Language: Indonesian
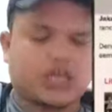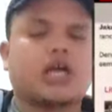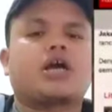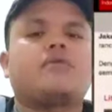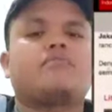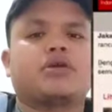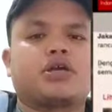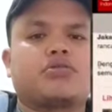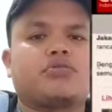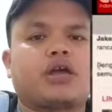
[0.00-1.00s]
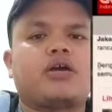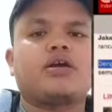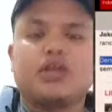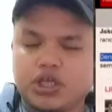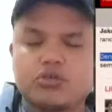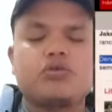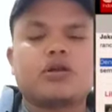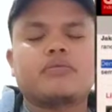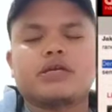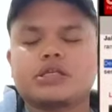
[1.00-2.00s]
Nah, dengan aturan ini,
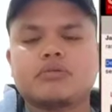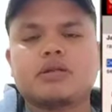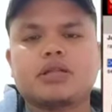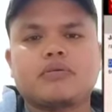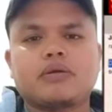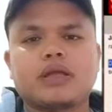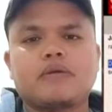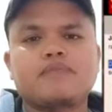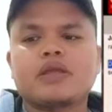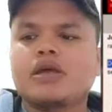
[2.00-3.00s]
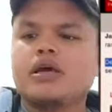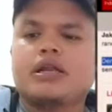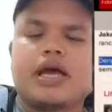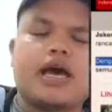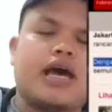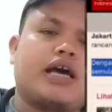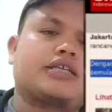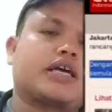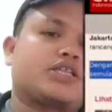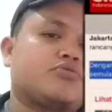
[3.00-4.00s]
Tajikistan semakin memperluas larangan penggunaan hijab
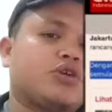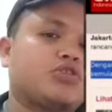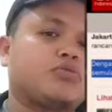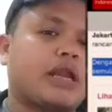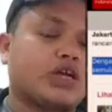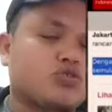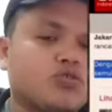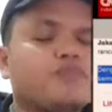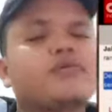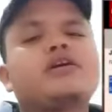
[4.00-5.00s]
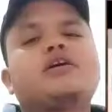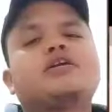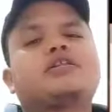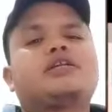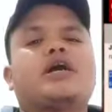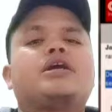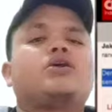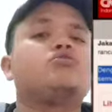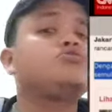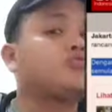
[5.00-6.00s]
yang semula ditujukan di sekolah dan
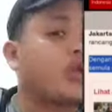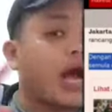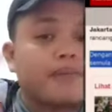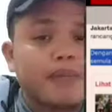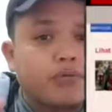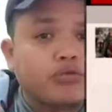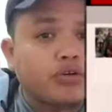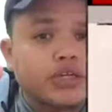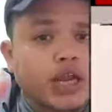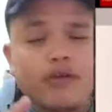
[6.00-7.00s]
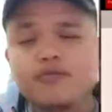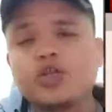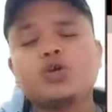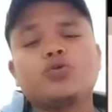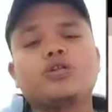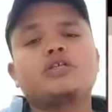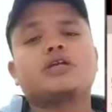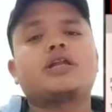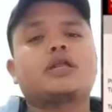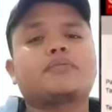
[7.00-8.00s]
tempat kerja menjadi ke tempat publik.